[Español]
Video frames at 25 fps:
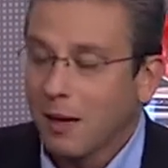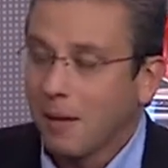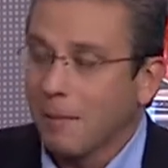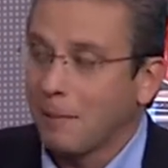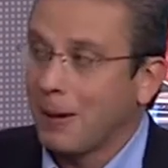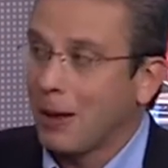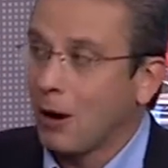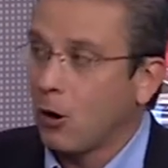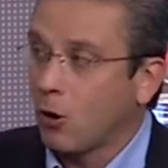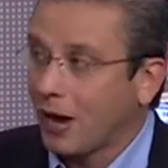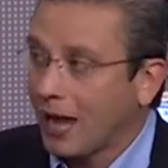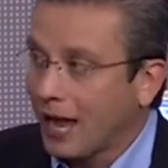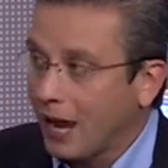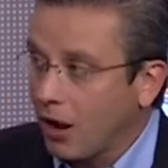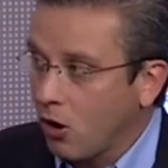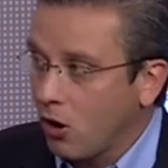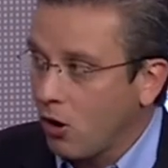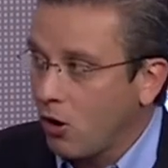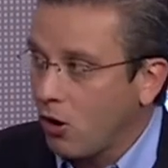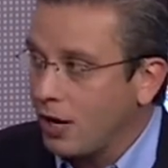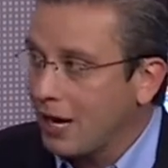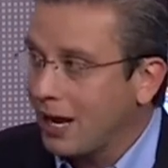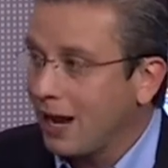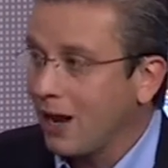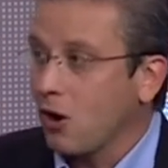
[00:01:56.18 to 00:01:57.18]
Pero que
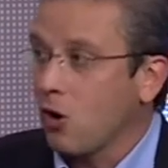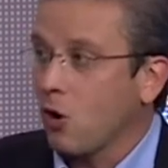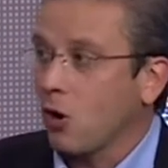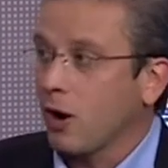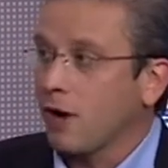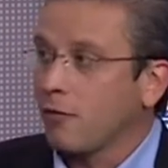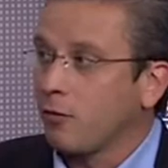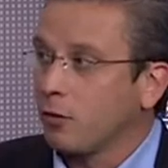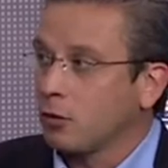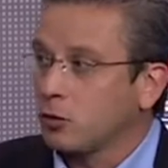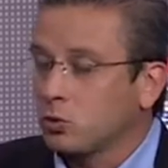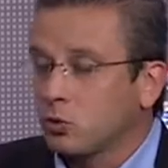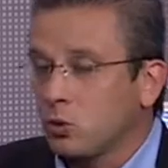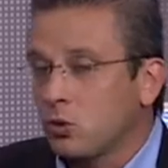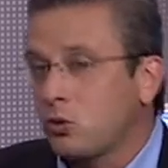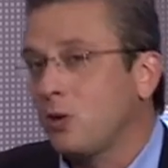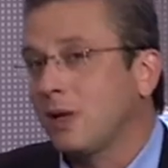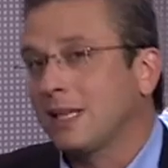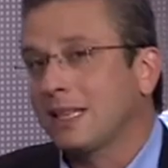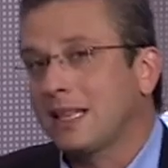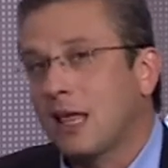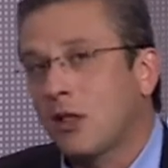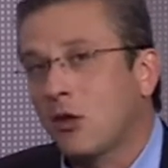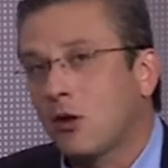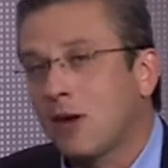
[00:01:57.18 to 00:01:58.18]
hoy lo que Fortuño ha
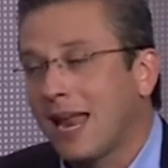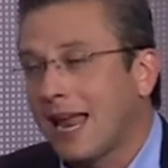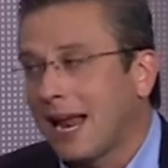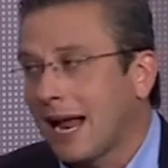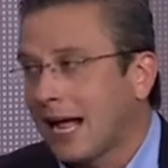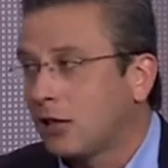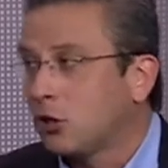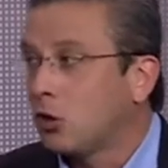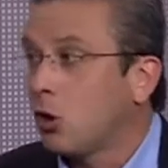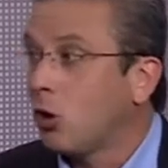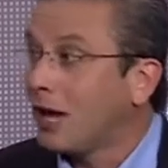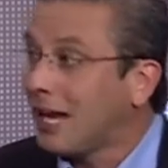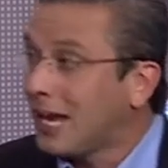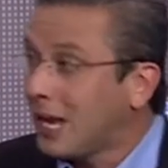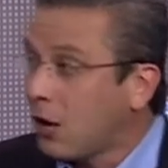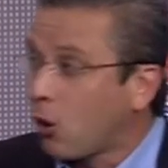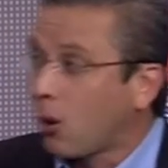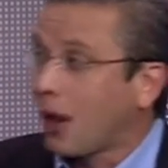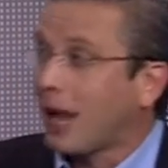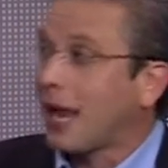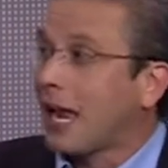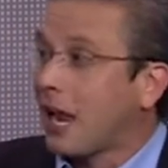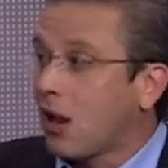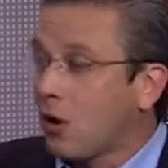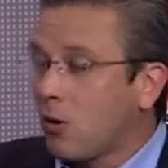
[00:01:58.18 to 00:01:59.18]
estado negando y lo
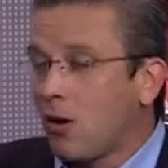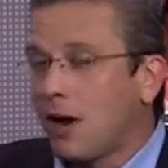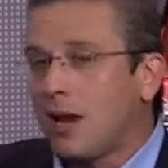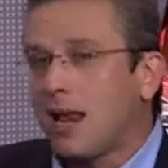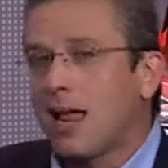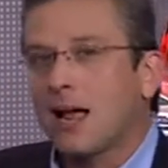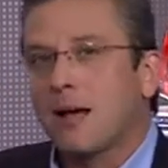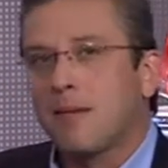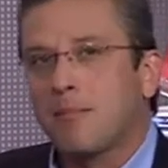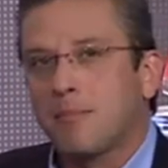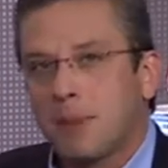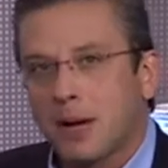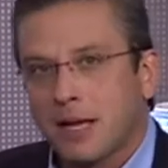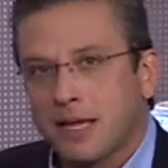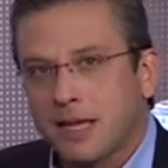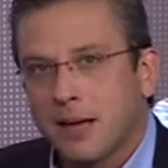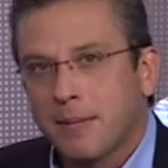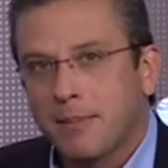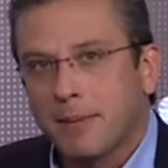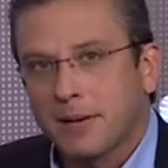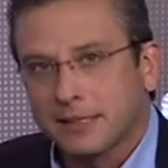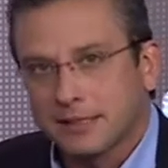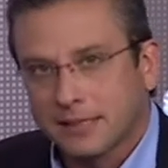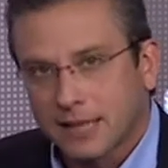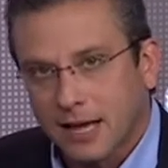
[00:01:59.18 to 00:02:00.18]
que negó en la campaña
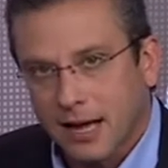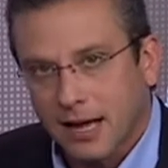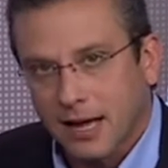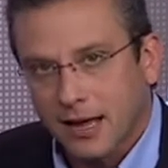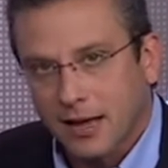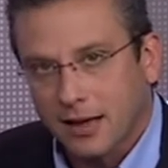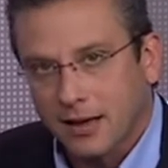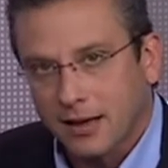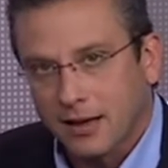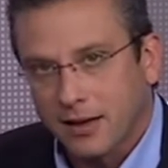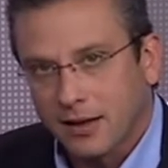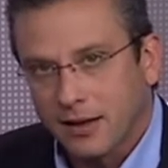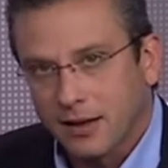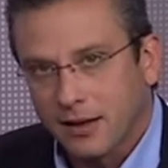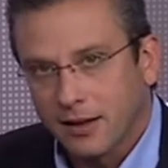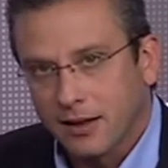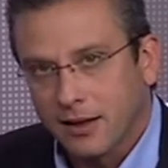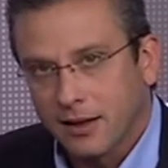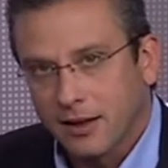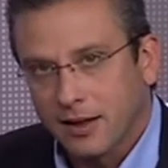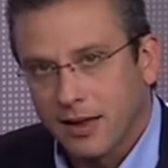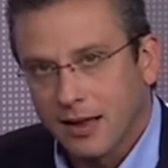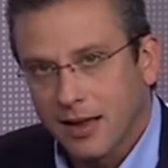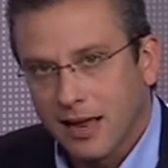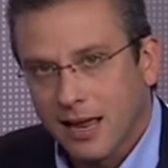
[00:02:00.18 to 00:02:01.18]
pasada,
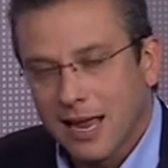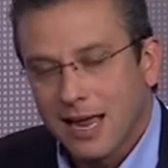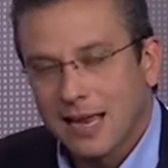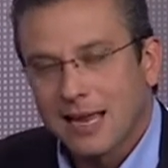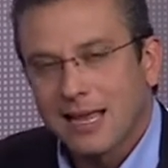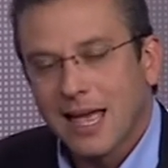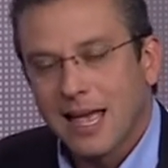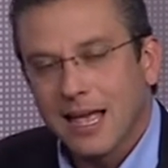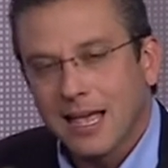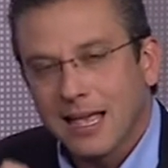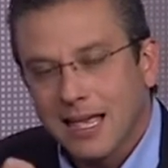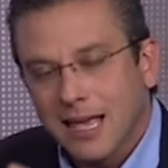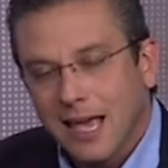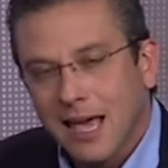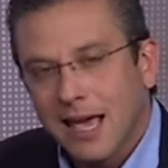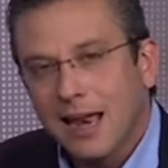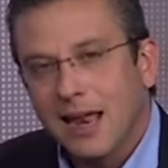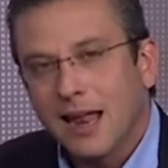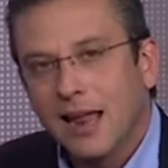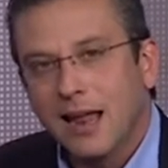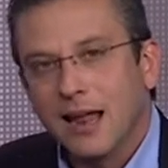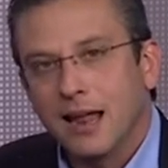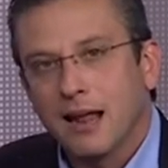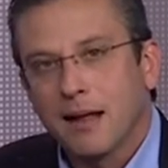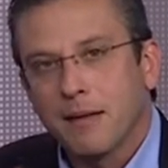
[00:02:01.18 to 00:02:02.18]
que
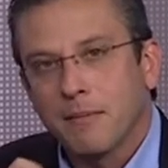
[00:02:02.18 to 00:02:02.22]
quiere